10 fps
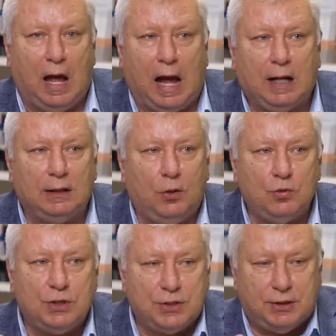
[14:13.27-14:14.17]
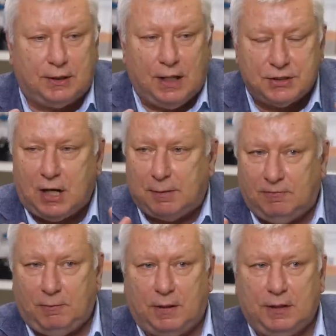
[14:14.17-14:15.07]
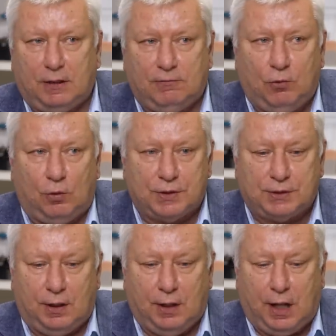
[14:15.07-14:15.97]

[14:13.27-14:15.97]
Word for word: А когда у женщины клочками выпадают волосы,